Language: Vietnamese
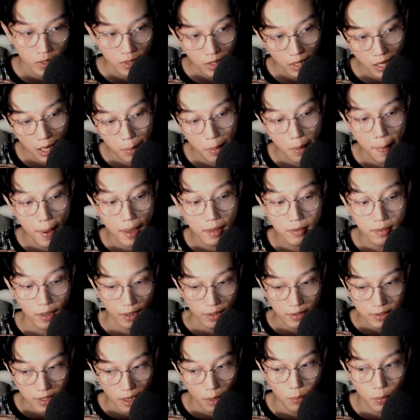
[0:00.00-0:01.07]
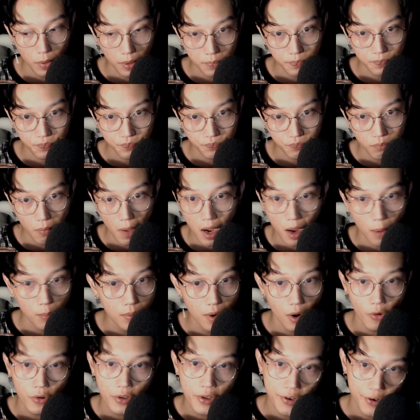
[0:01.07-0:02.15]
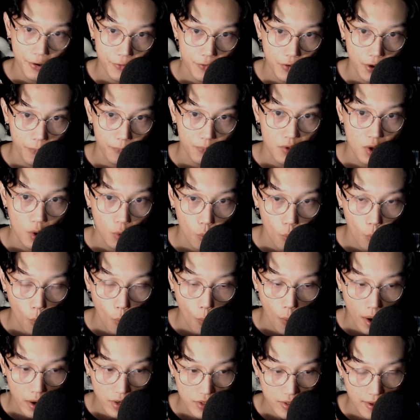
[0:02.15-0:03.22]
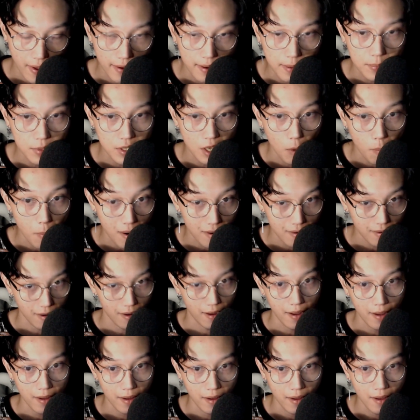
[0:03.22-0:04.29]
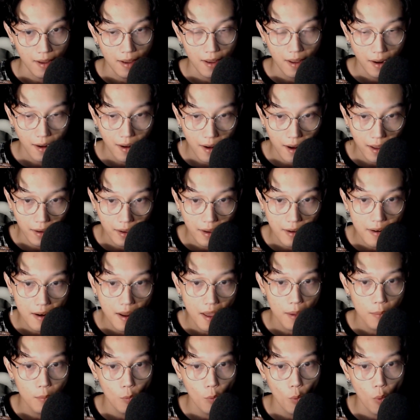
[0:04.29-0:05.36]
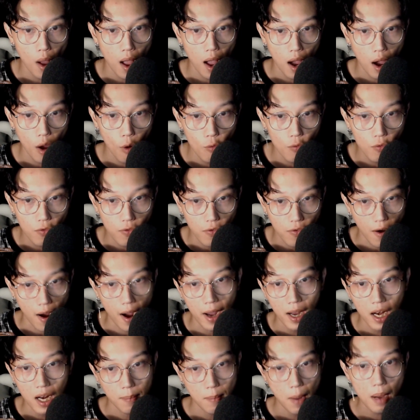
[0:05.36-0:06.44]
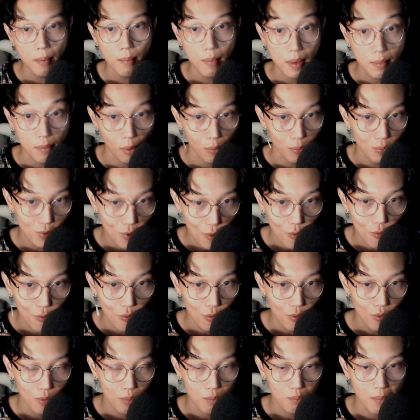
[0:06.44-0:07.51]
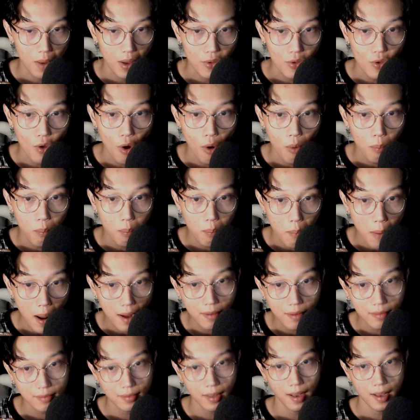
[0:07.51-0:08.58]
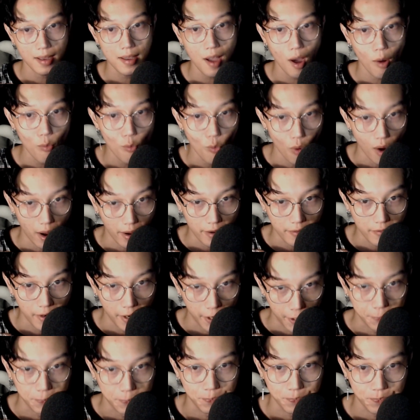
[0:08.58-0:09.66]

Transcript: Khi mà bác tỉnh xong á, bác không nói gì đâu nha. Nhưng qua sáng hôm sau bác kể là cái đêm qua không phải là bác bị mộng du, mà do bác thấy ông ngoại về.